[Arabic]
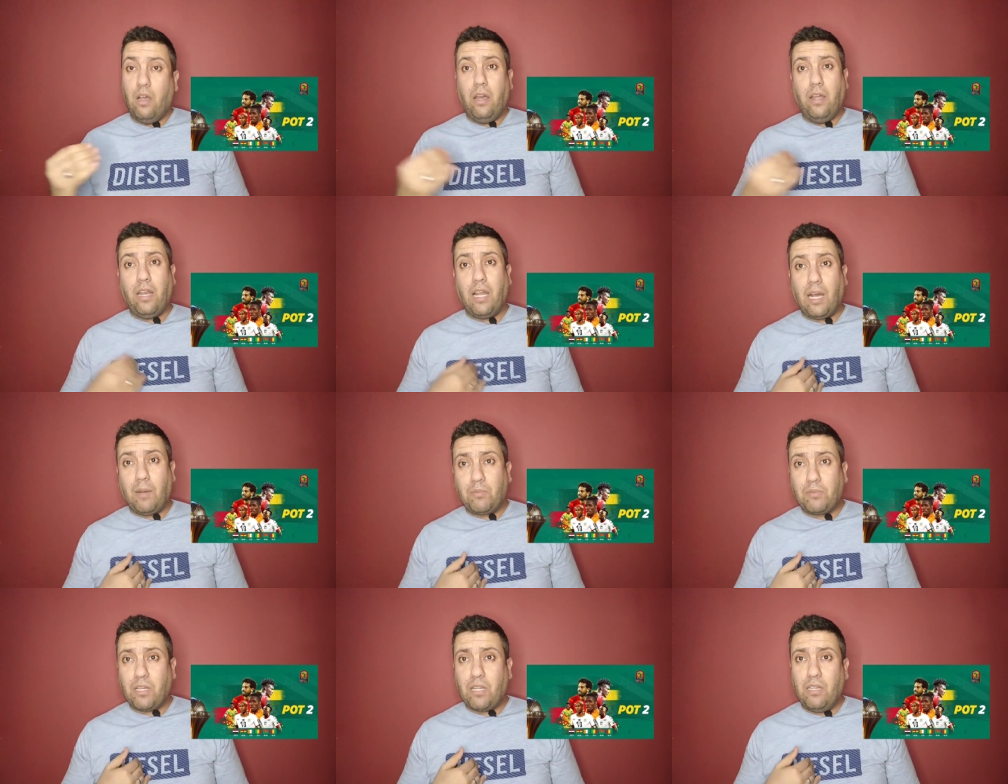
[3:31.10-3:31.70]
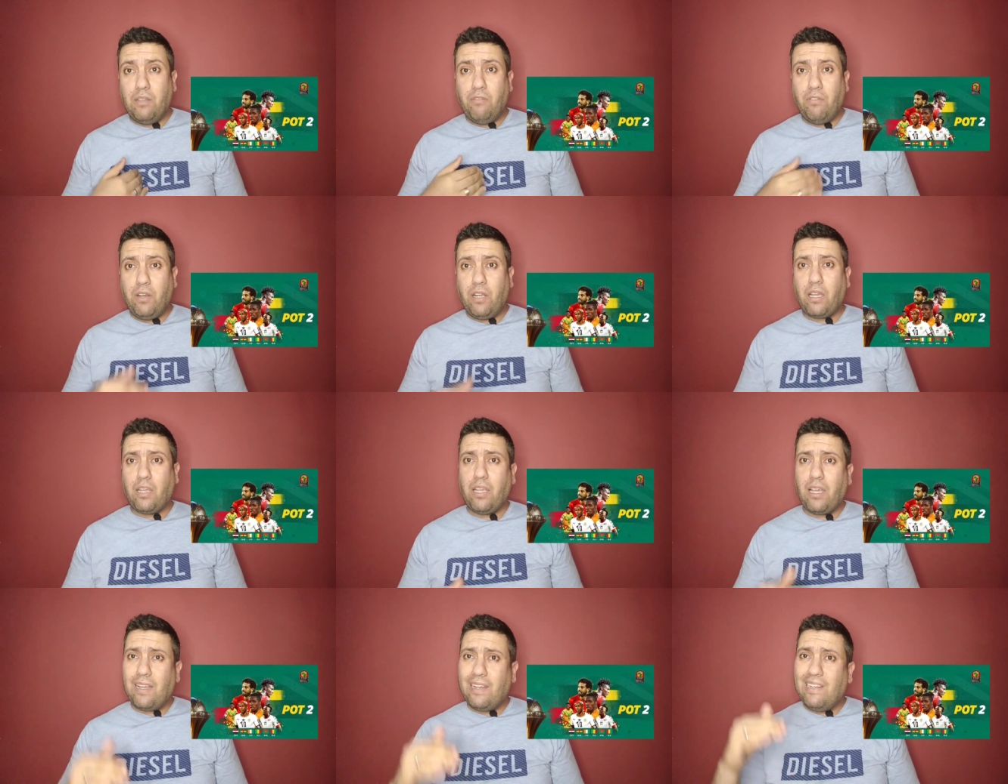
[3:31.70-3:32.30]
حنا ابطال
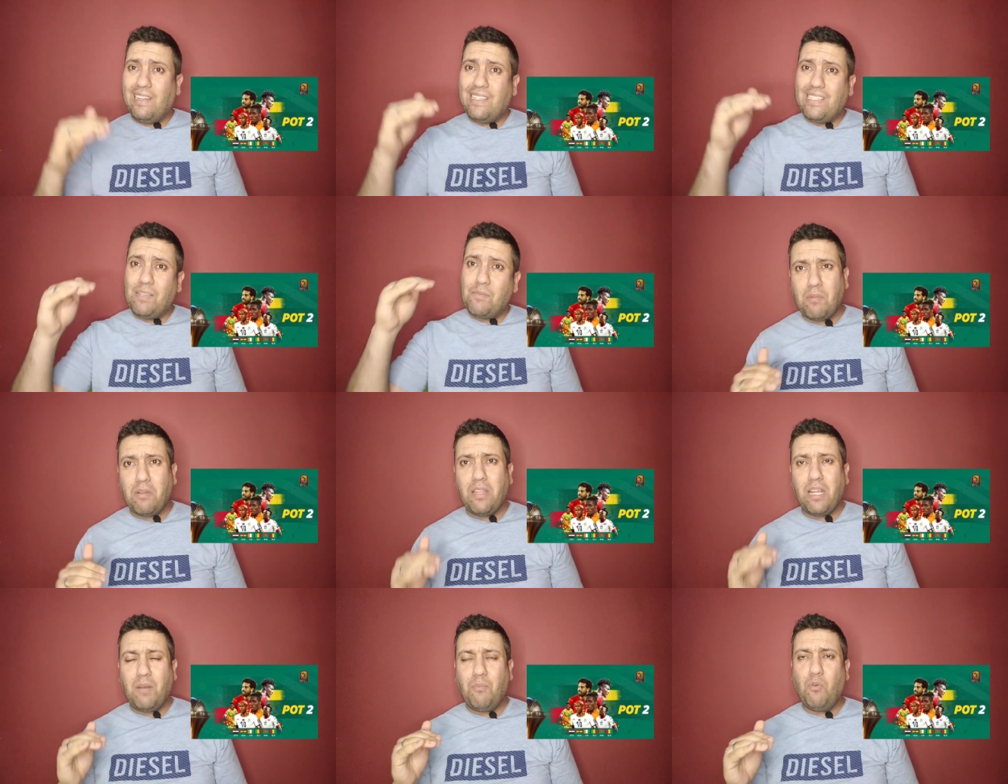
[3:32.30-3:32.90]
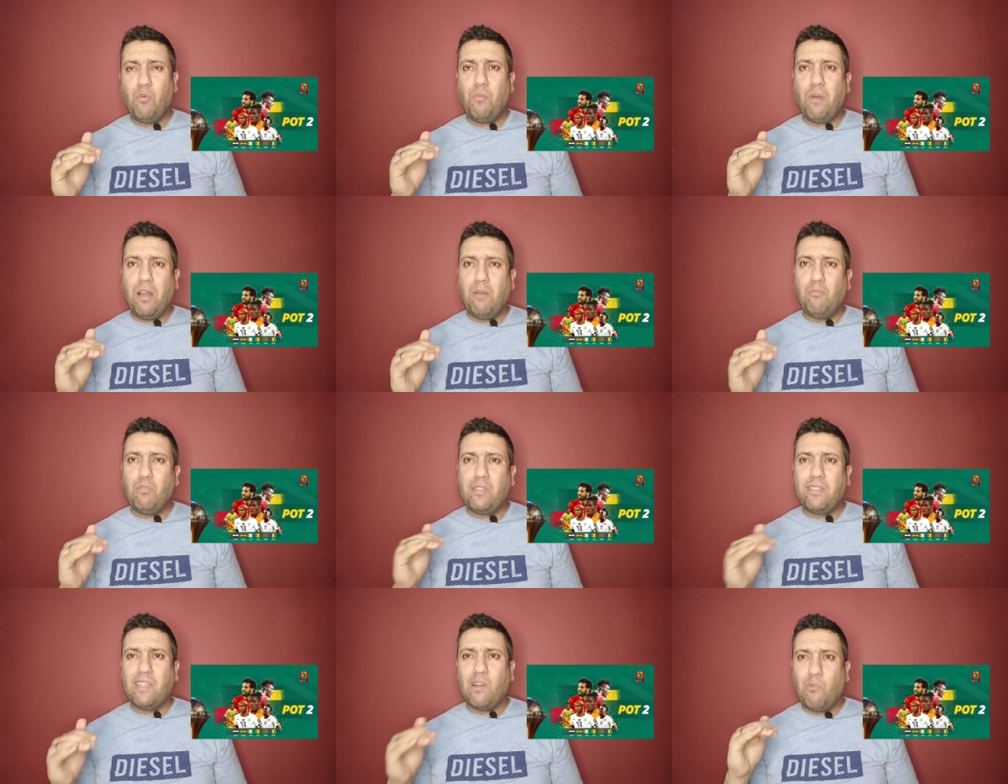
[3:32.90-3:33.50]
افريقيا لازم نلعبوا مع
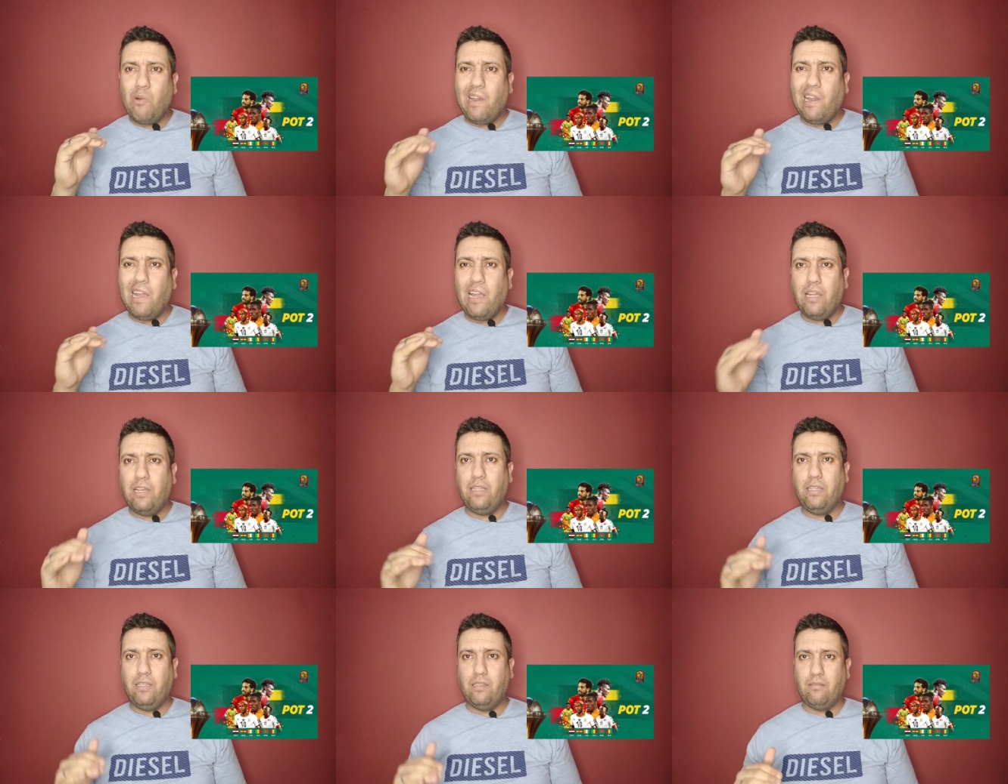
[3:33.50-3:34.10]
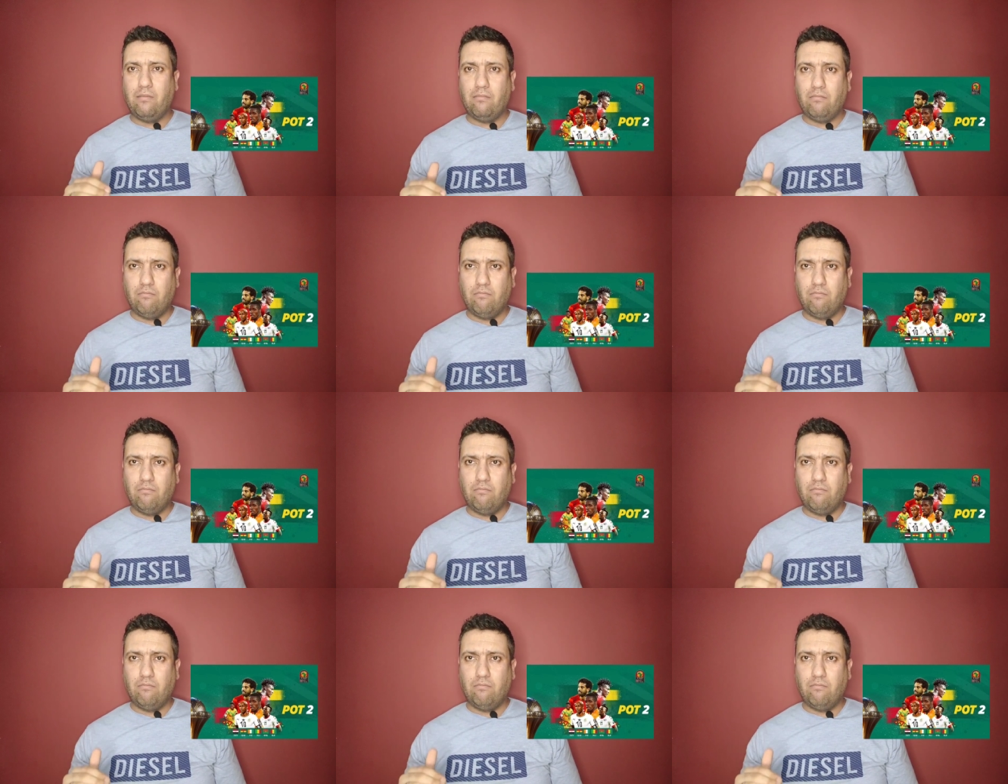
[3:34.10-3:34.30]
المستوى العالي